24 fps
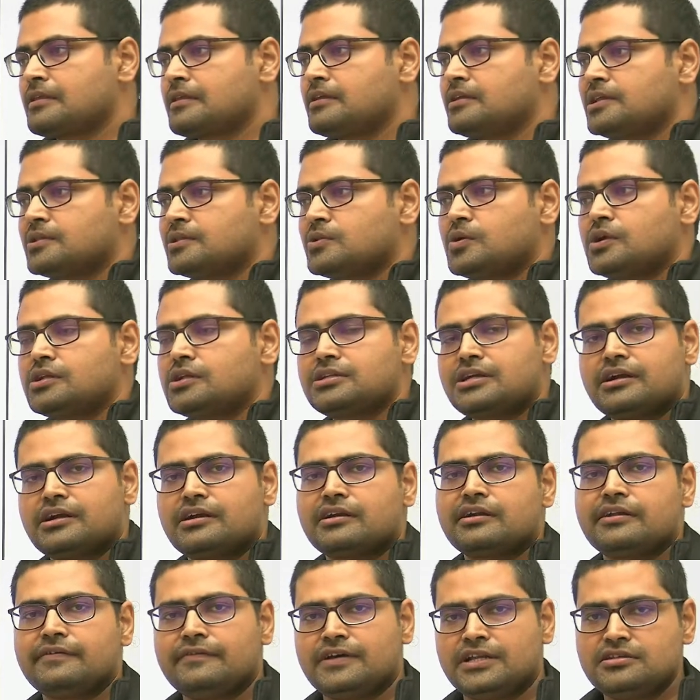ये थोड़ा सा
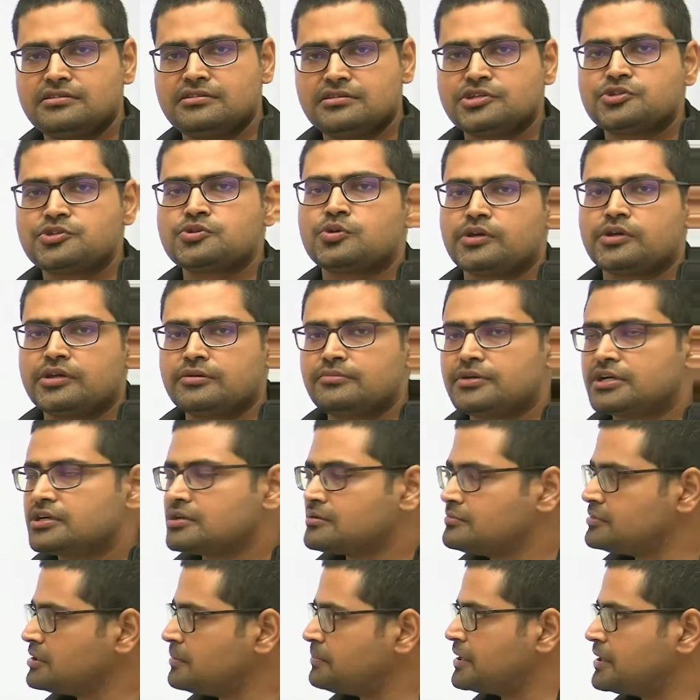रटने वाली चीज़ हो गई बट
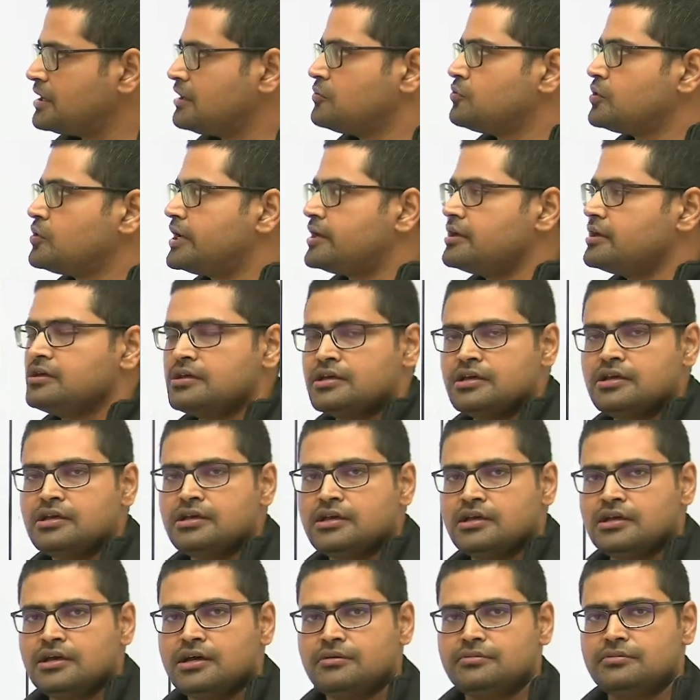हमने पढ़ा हुआ है
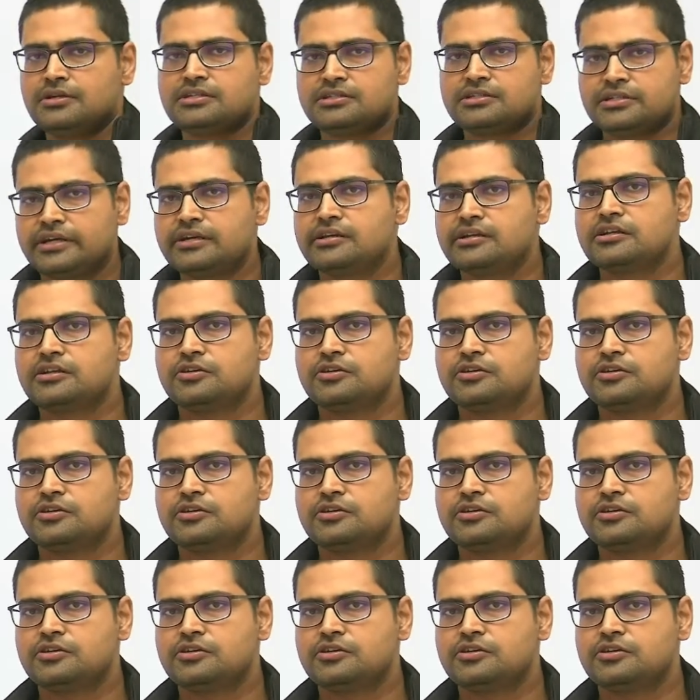अभी रिसेंटली